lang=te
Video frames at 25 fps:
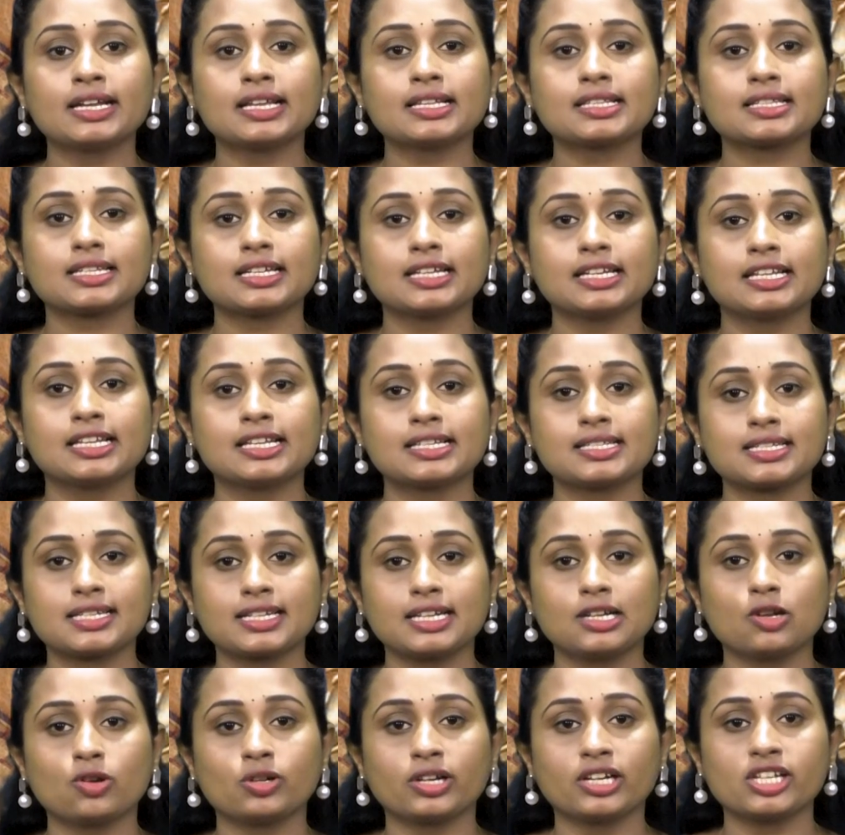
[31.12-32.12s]
ఇండస్ట్రీ
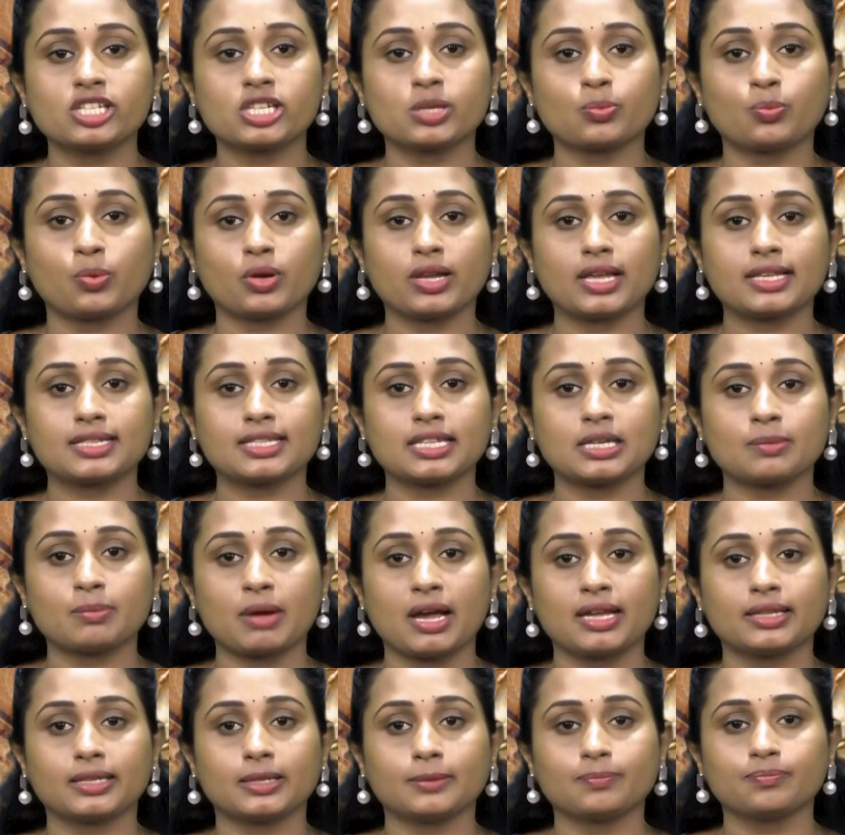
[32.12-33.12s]
హిస్టరీలో నిలిచిపోయే
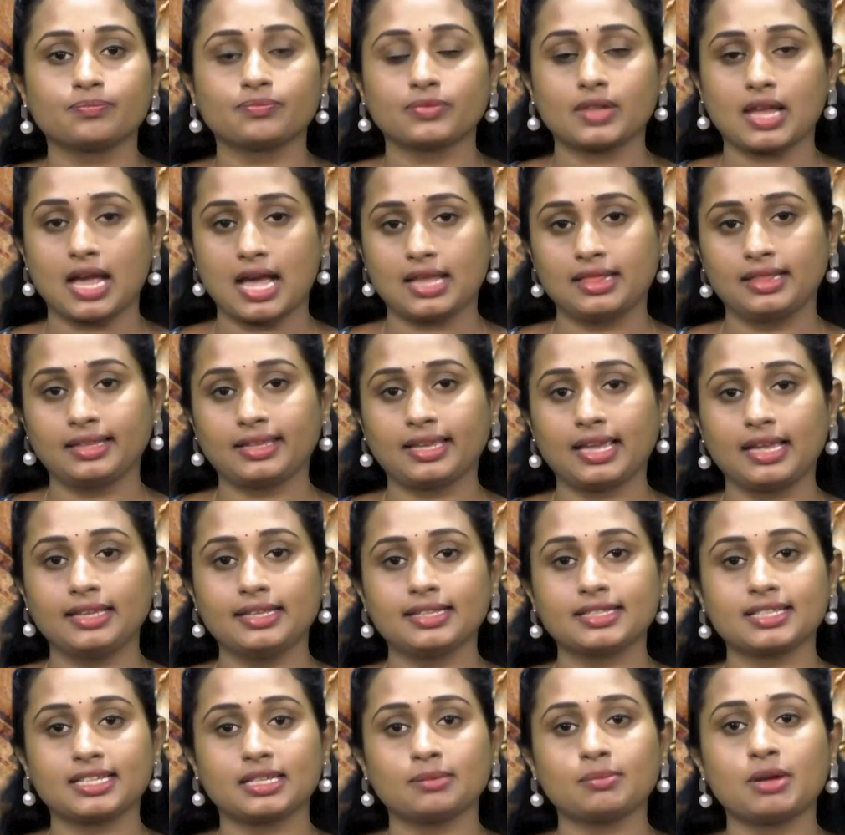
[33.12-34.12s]
సినిమా ఇది అందుకే
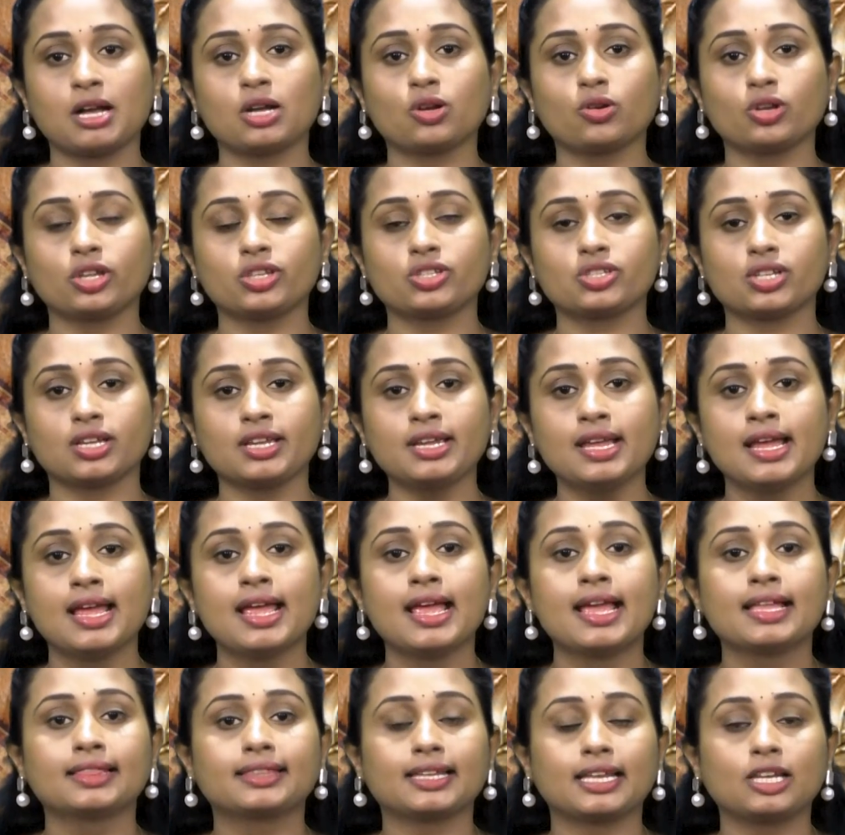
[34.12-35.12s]
ఈ సినిమా గురించి
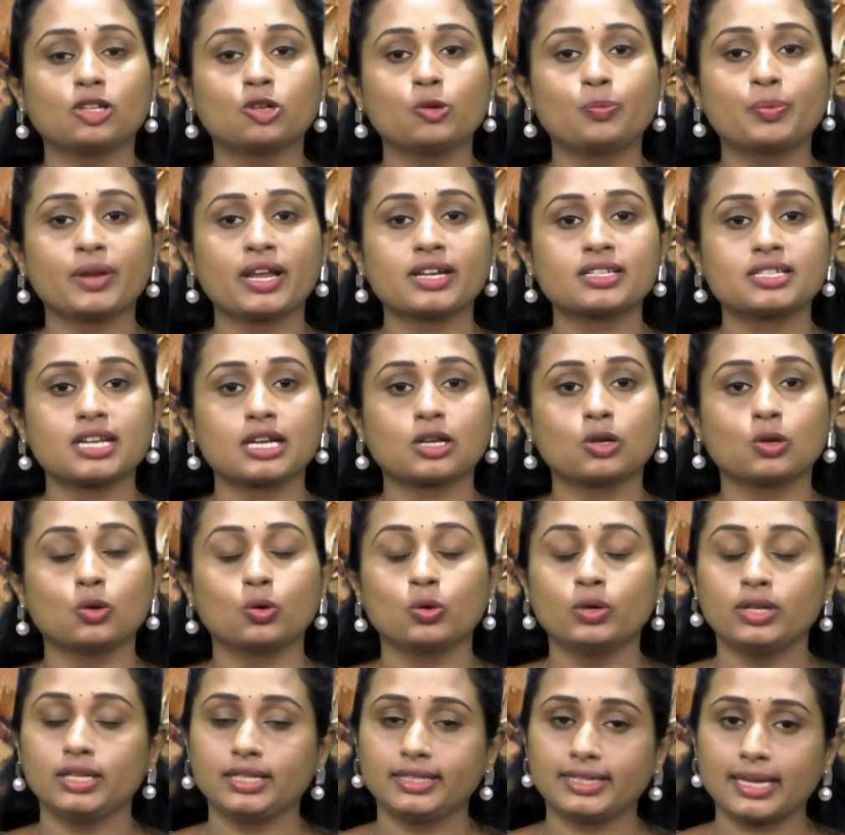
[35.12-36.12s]
తెలుగు
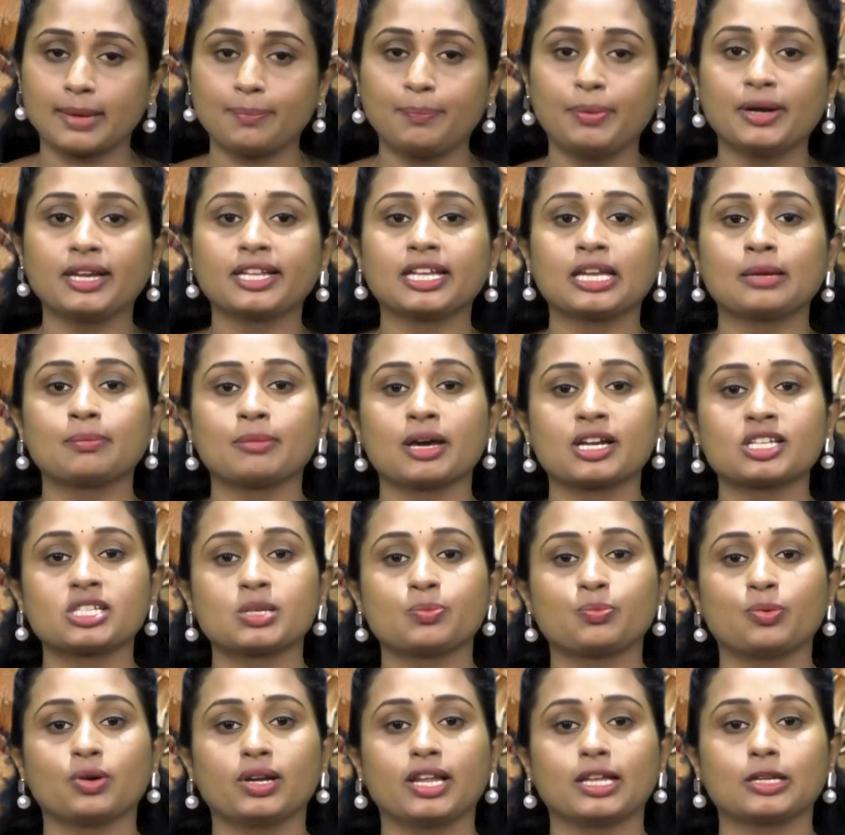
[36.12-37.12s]
ప్రేక్షకులు ఎప్పటికీ
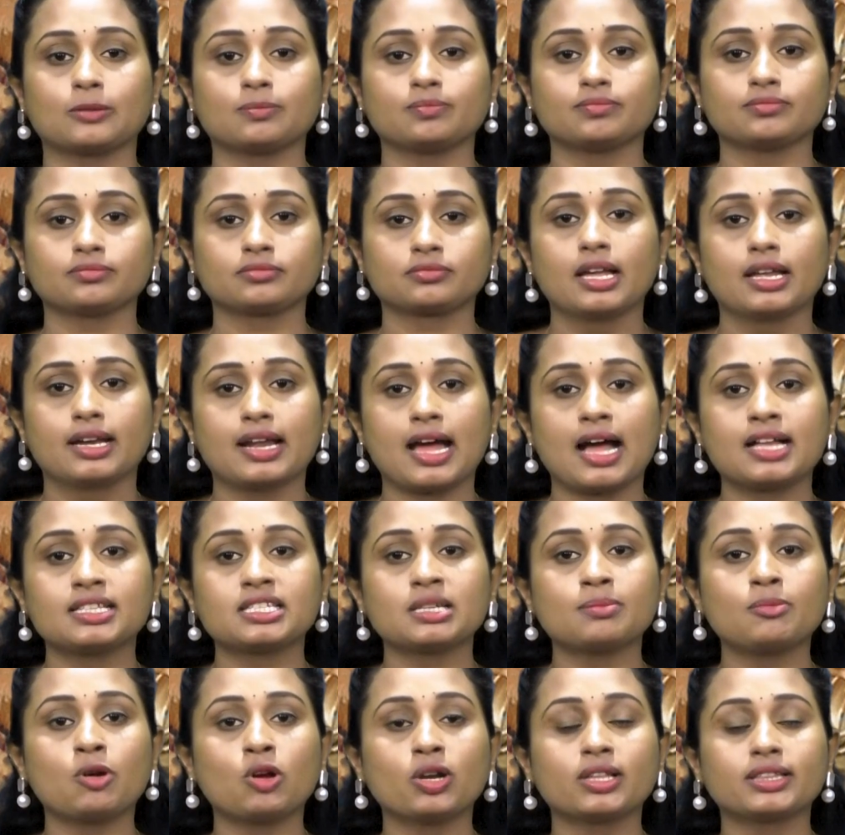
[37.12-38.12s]
మర్చిపోలేరు
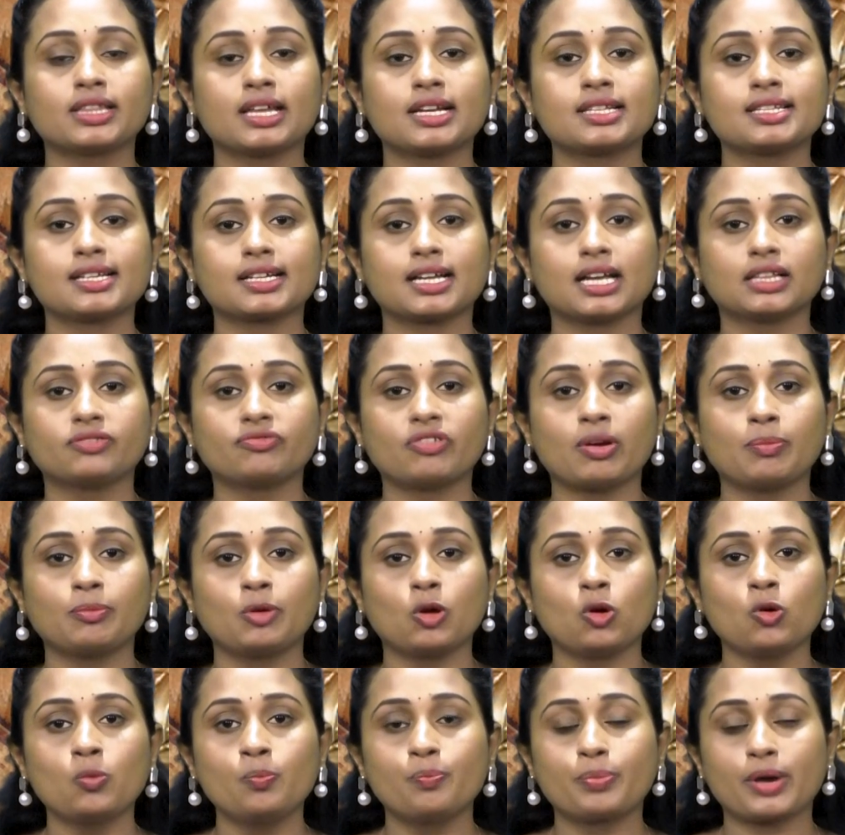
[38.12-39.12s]
రాజమౌళి
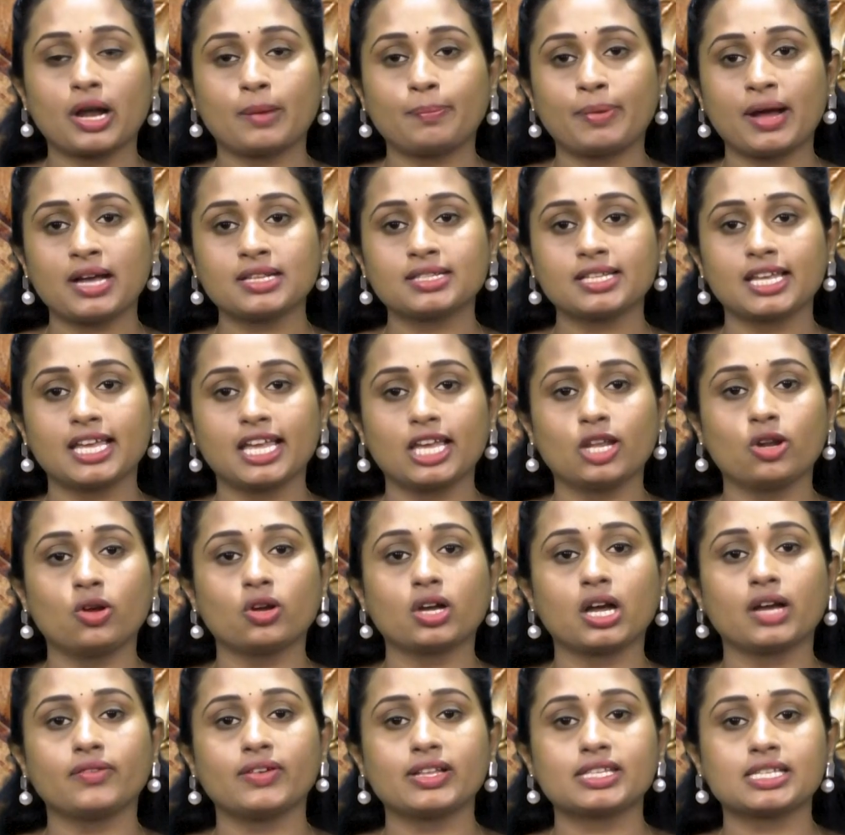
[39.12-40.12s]
దర్శకత్వంలో ప్రభాస్
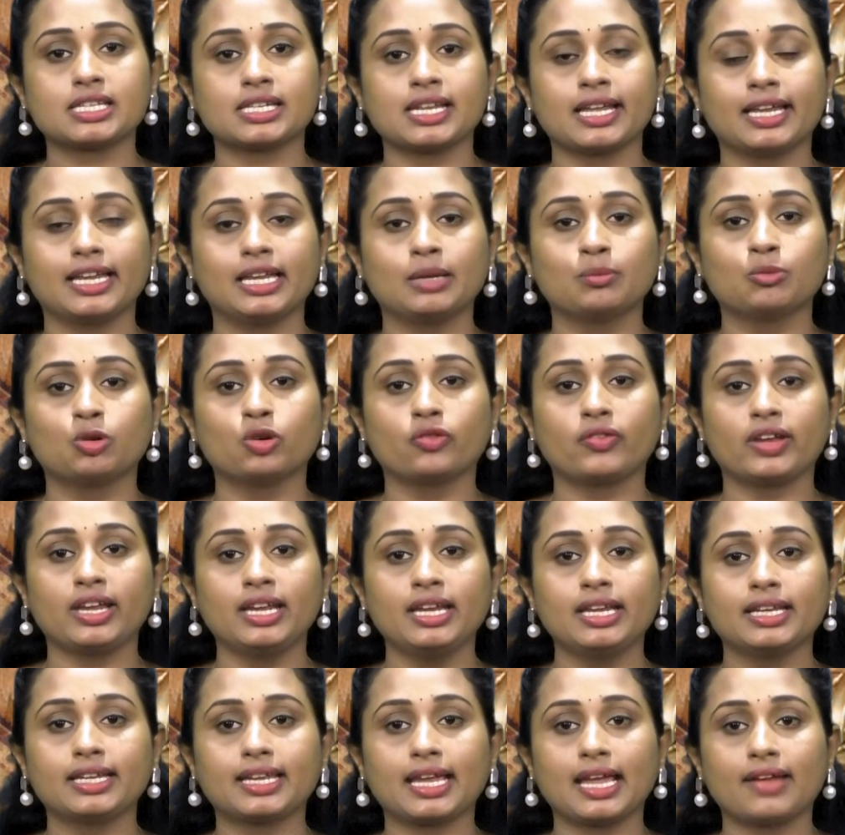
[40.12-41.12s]
హీరోగా వచ్చిన ఈ మూవీ
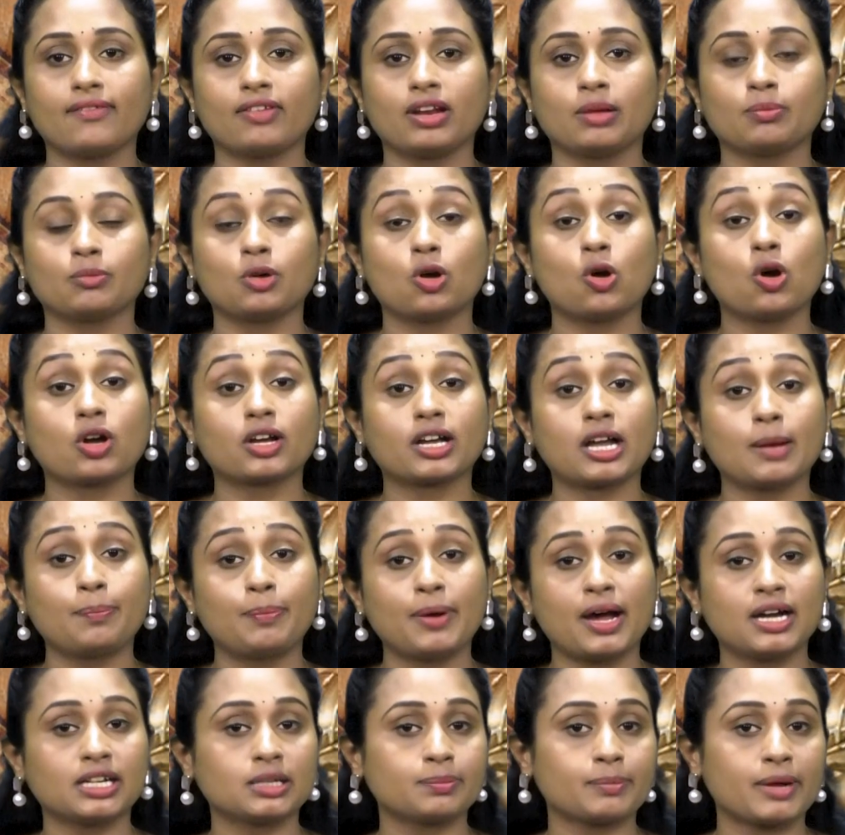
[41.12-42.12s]
కేవలం ఒక్క
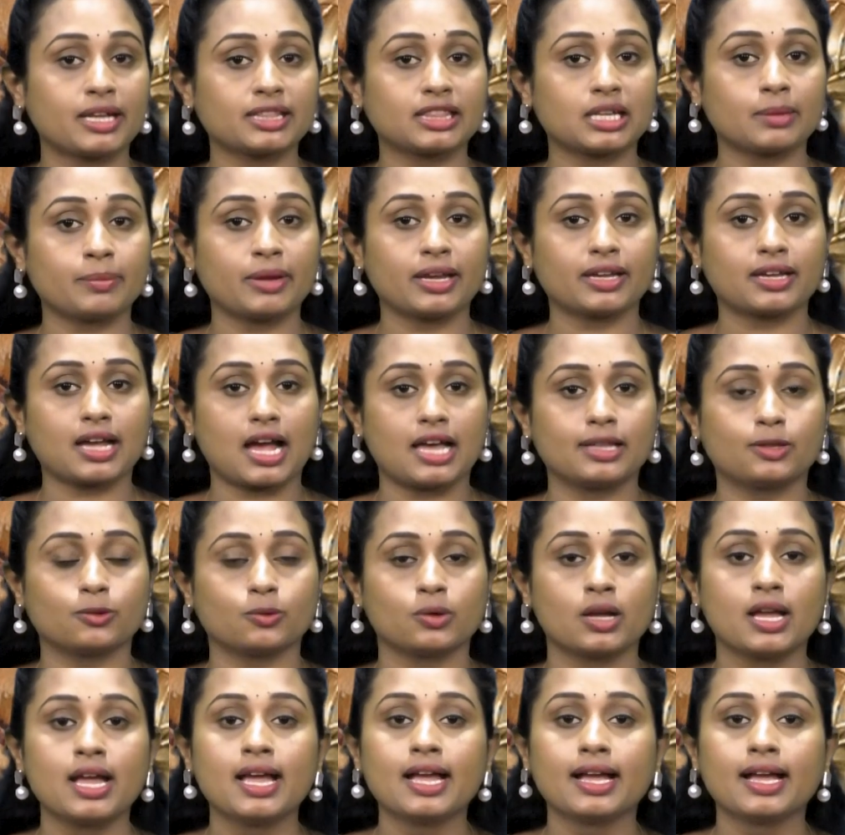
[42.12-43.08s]
పాట మాత్రమే కాదు